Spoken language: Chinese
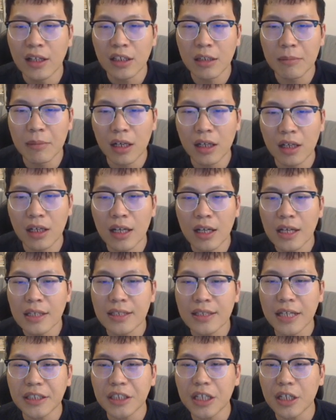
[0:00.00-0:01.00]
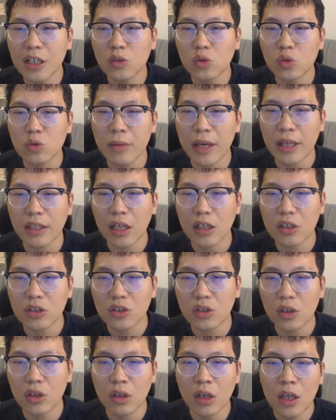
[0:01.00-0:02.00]
那么，在这个局面
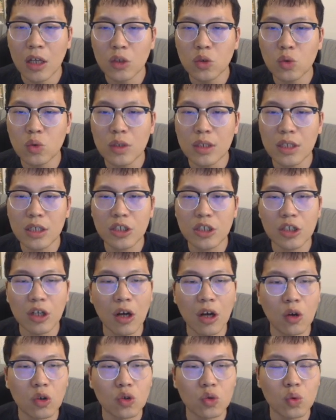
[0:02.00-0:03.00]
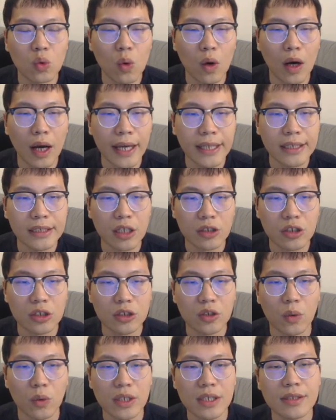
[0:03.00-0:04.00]
当中，车一之后，如果黑棋要
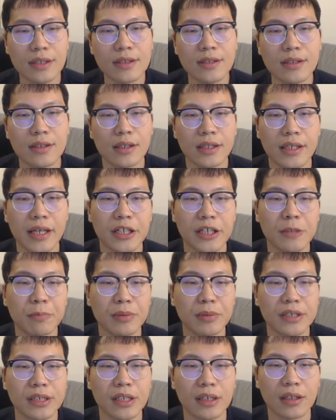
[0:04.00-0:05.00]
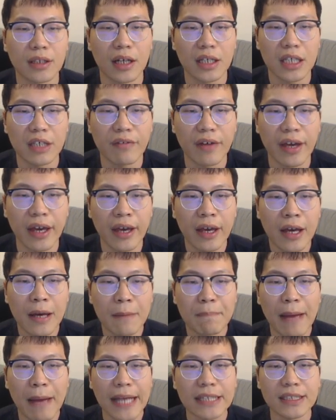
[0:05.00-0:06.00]
是走 e 四，也是不行的，因为
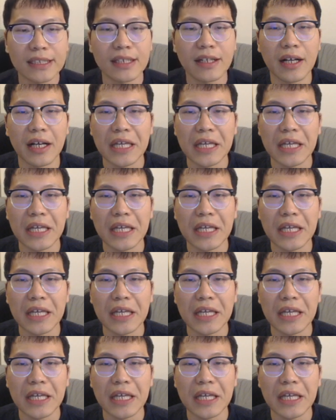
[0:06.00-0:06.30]
白棋。